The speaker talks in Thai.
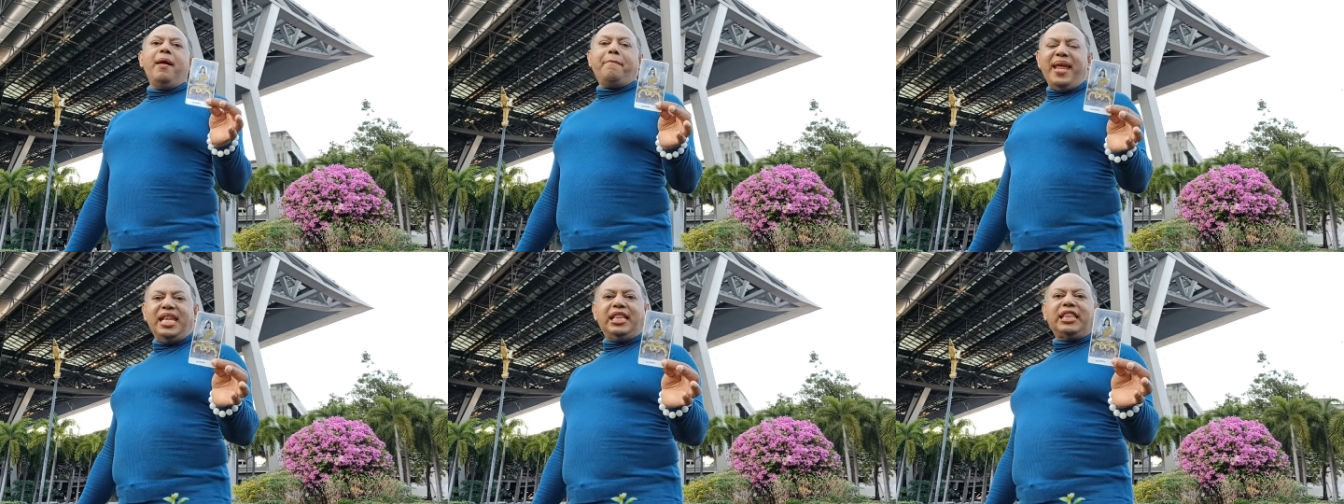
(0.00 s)

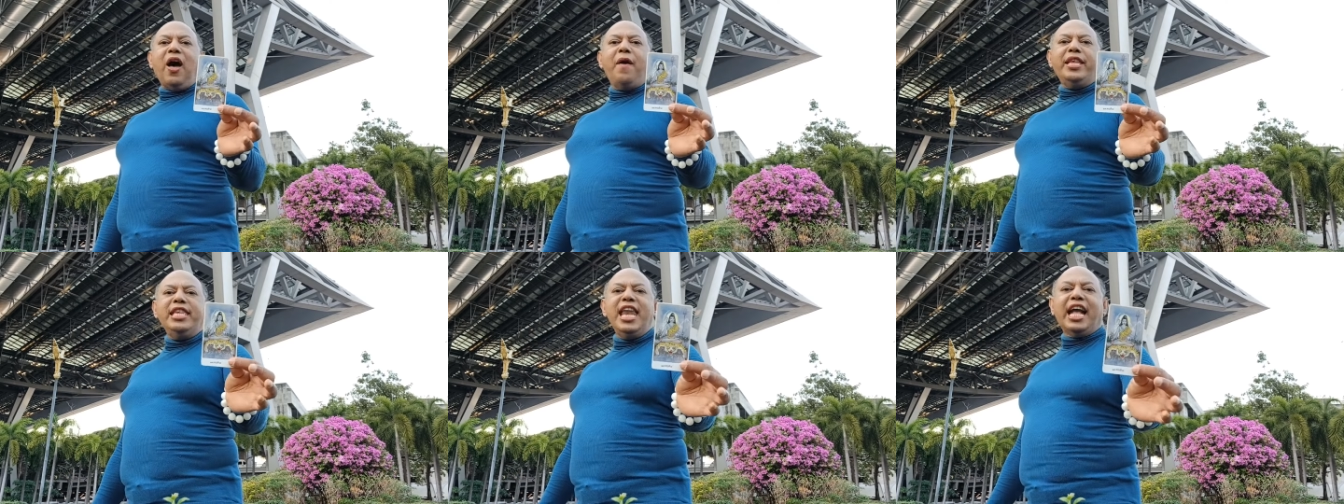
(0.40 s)
เป็น
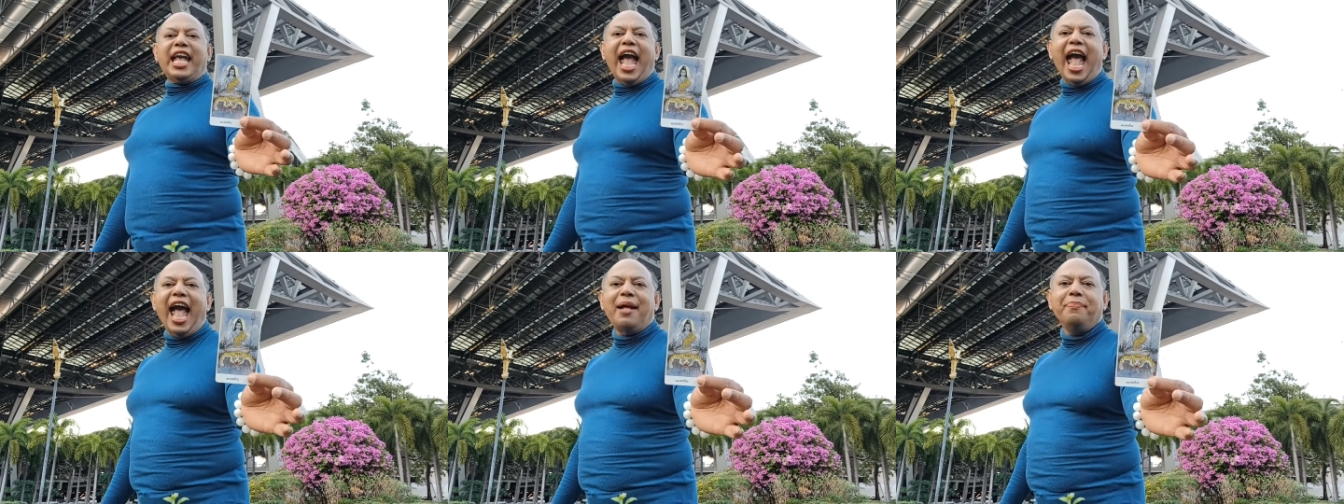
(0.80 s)
ต้นนะ
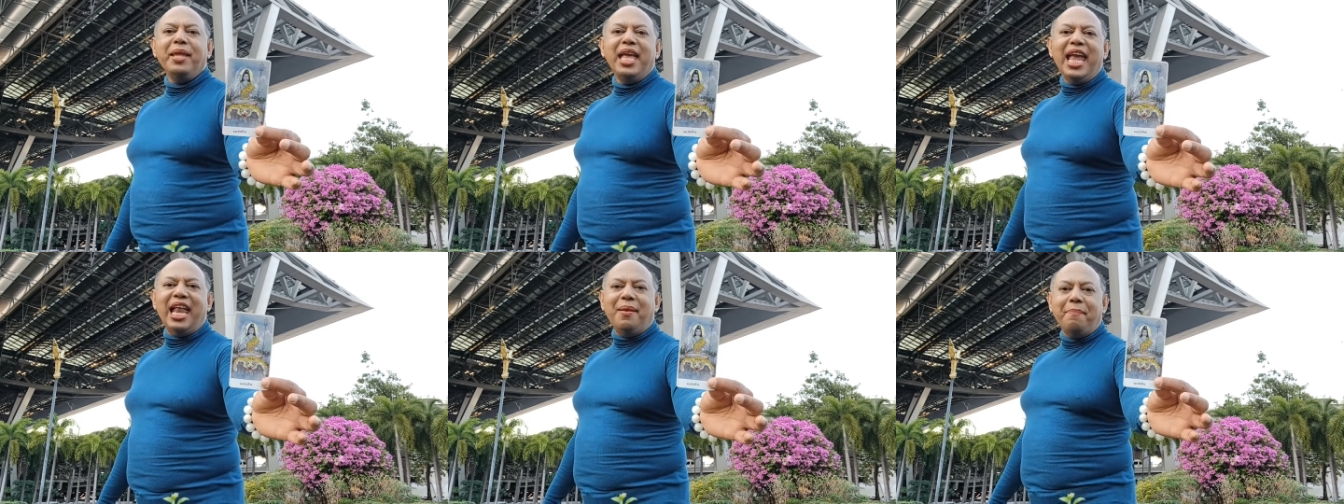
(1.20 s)
คะ
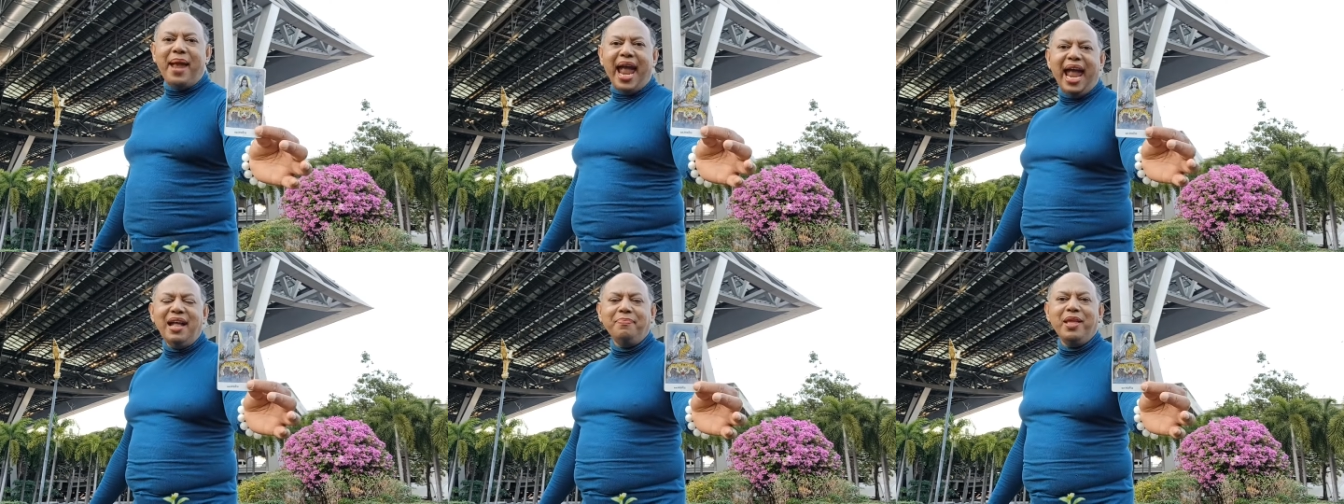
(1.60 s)
เห็นไหม
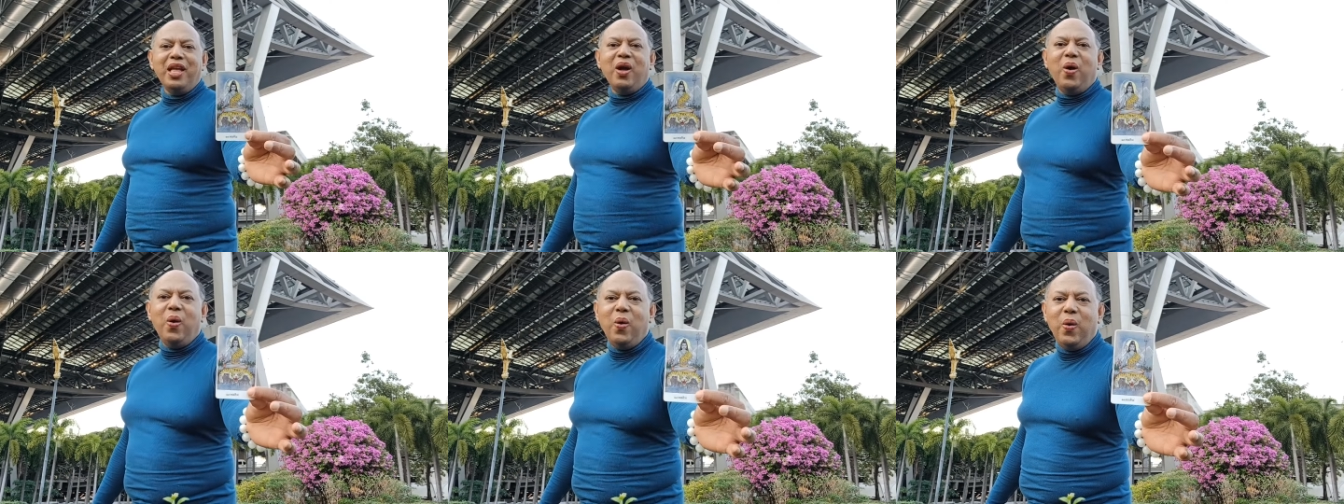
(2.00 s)

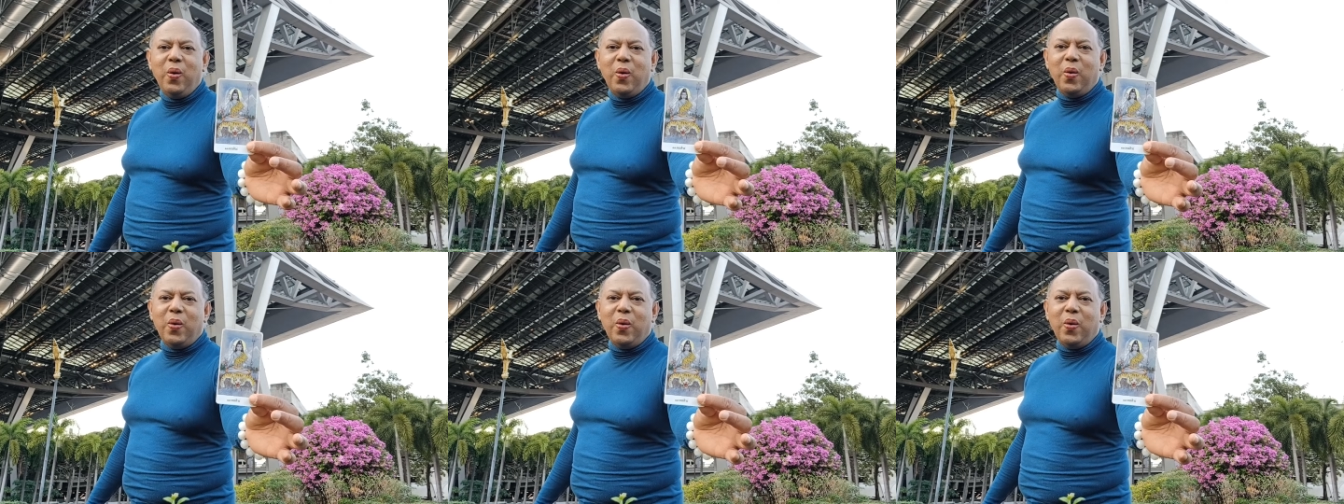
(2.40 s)
โอ้โห